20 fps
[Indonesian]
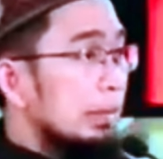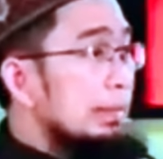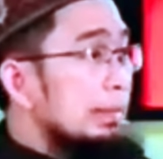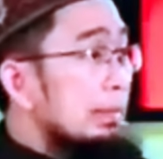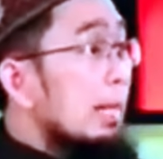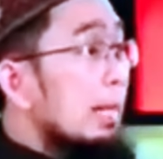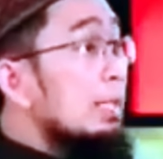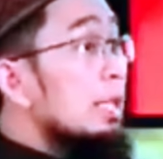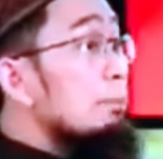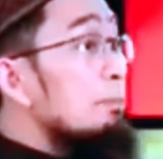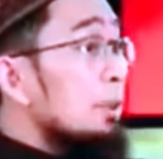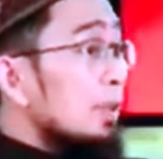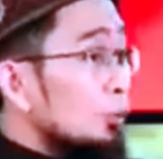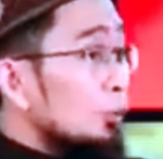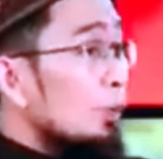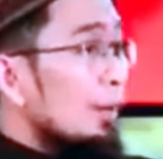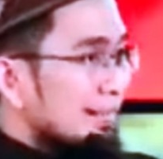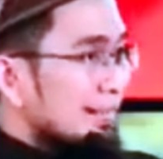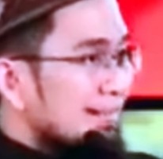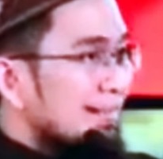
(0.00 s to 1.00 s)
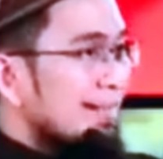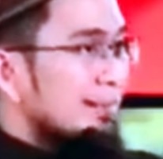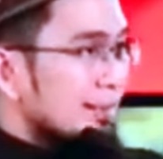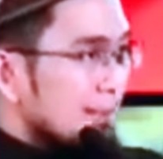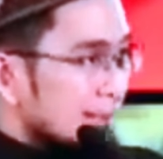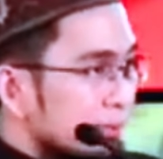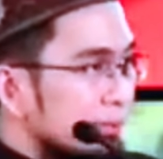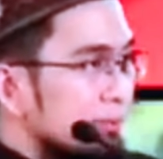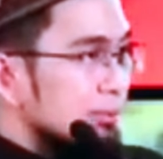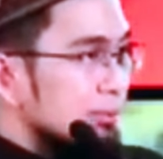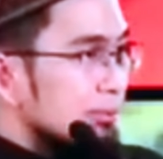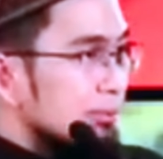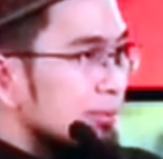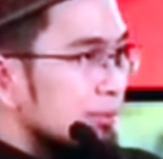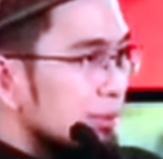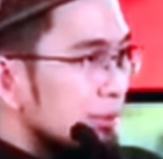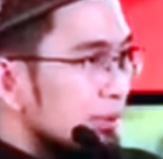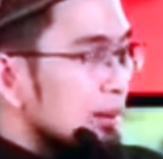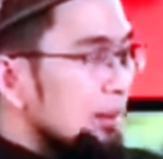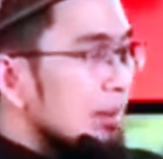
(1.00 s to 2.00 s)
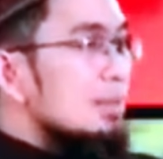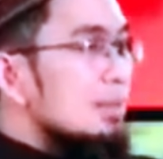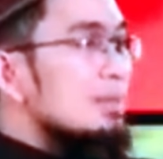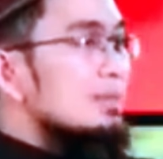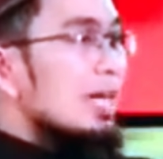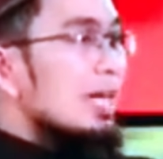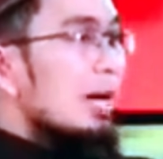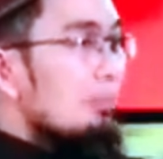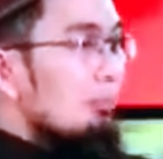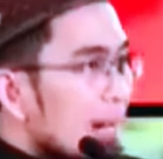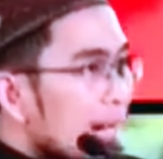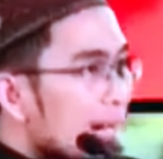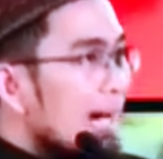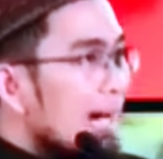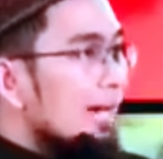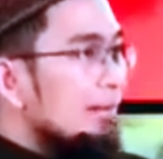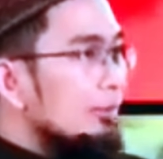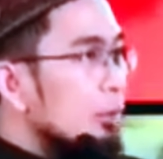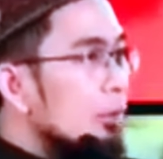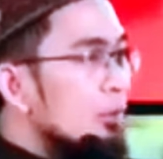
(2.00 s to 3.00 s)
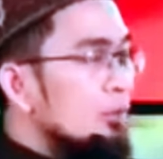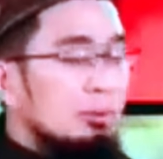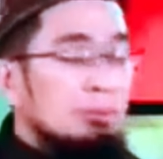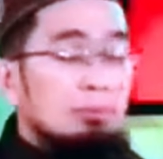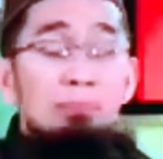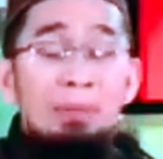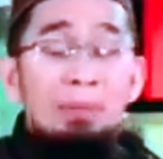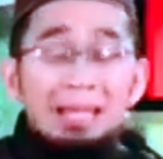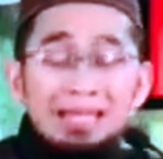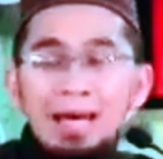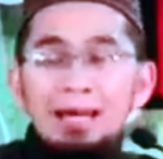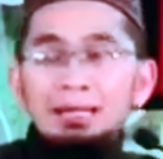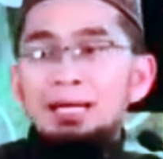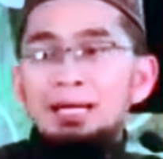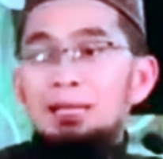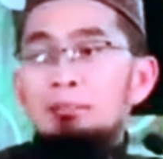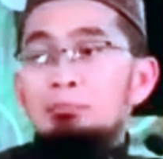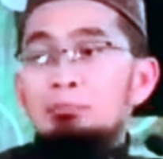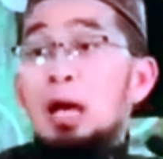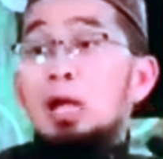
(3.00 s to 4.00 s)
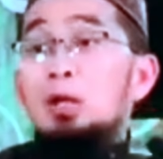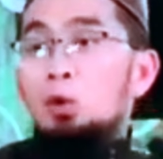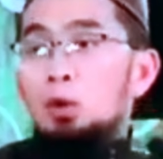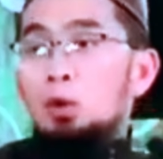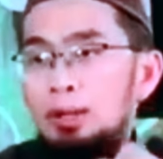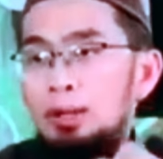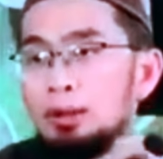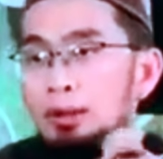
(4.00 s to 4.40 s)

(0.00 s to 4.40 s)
yang dipertuhankan itu sama atau beda dengan makhluk?